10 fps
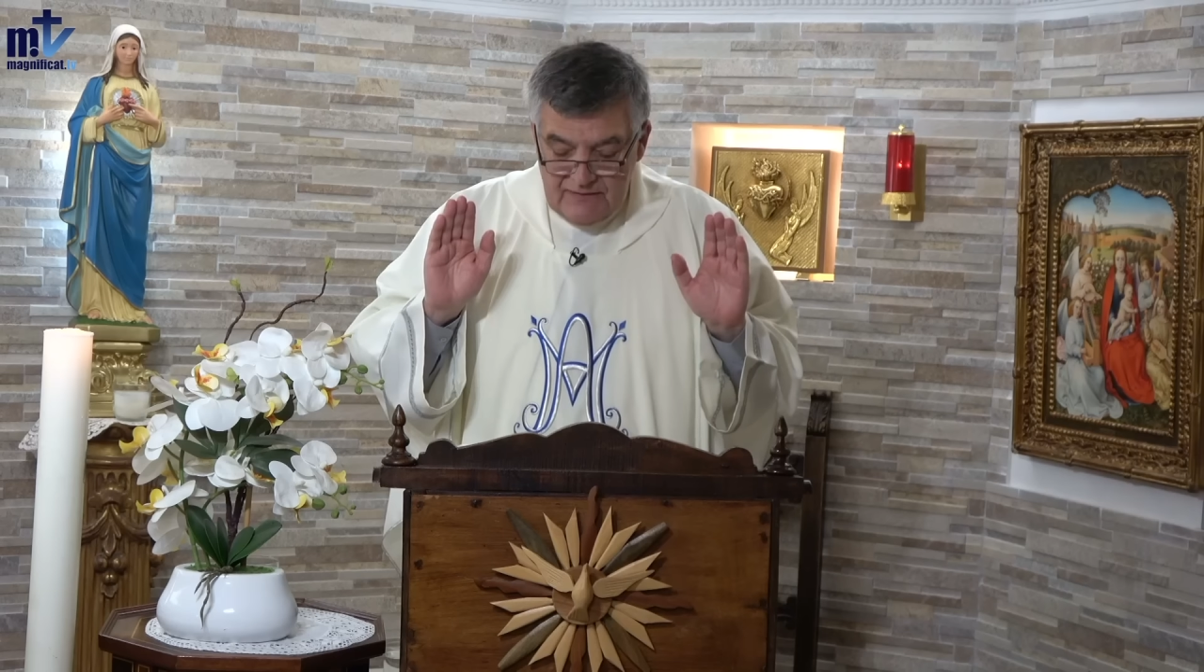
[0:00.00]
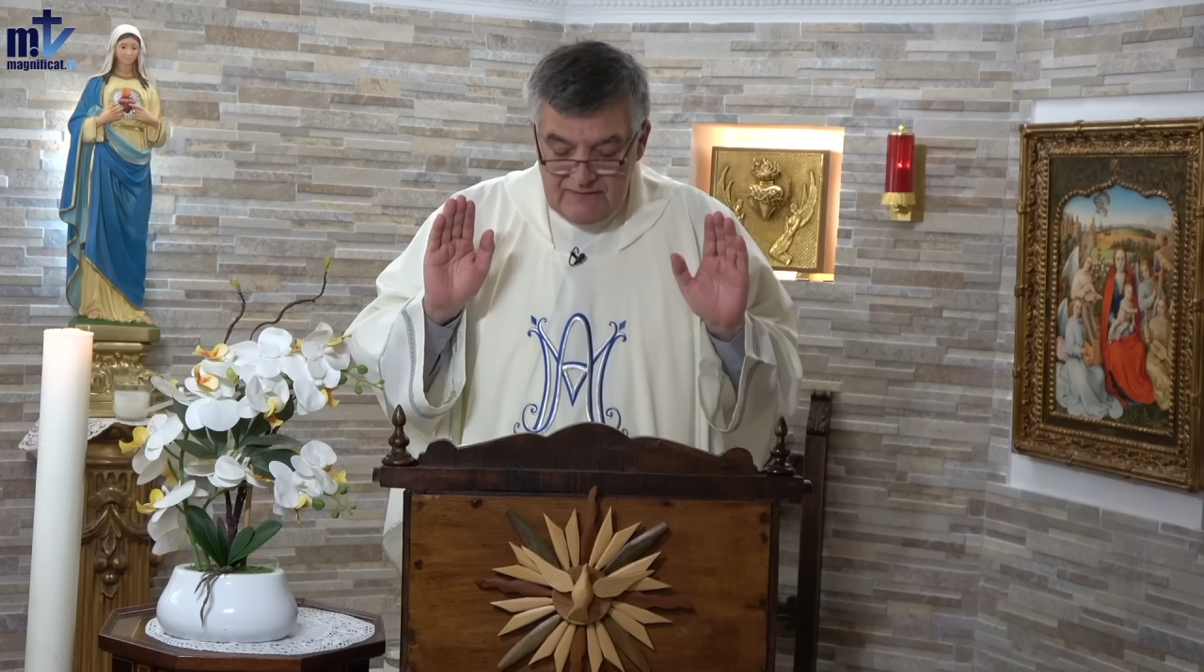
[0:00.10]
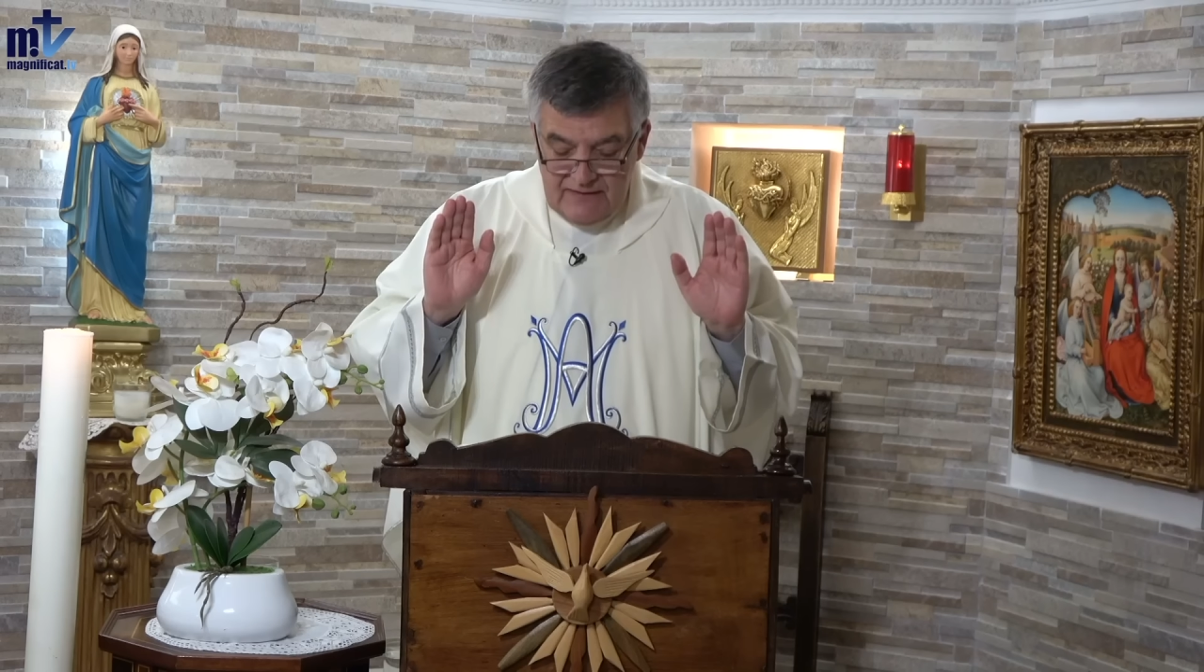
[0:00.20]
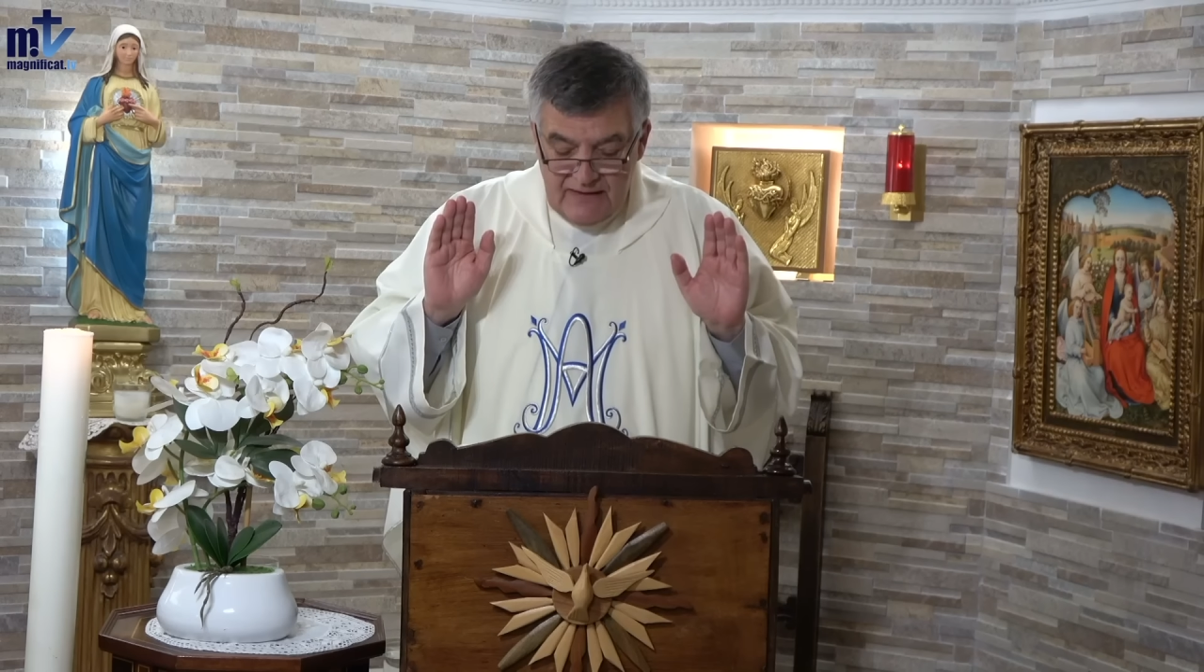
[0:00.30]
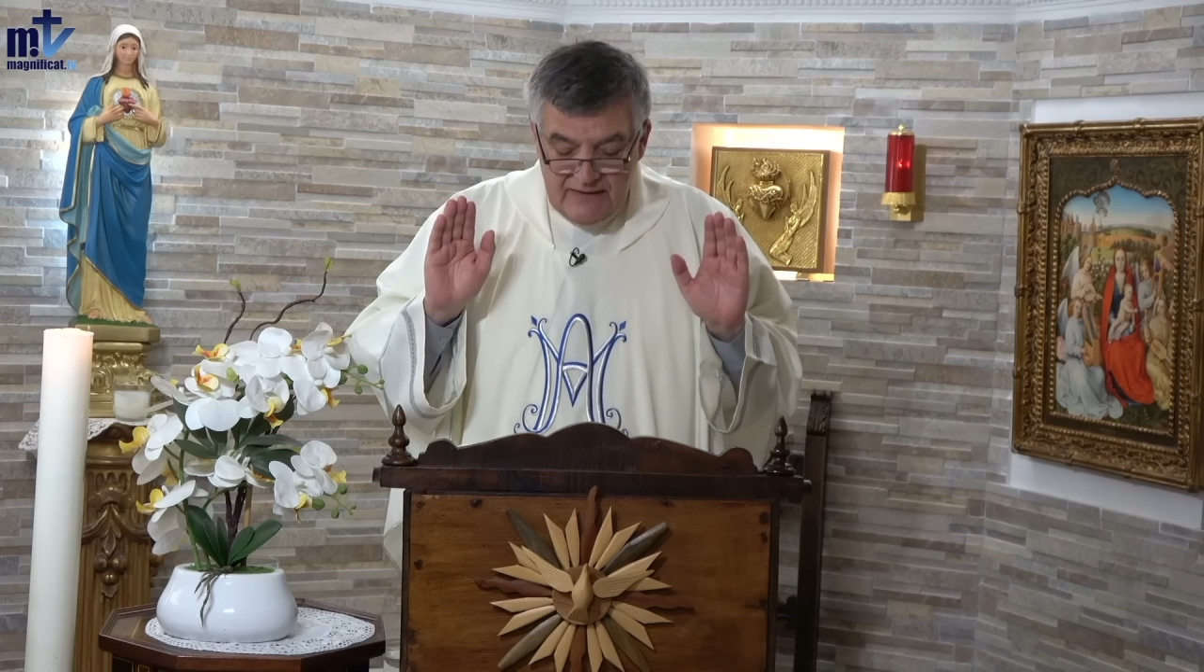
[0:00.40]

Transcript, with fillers: de la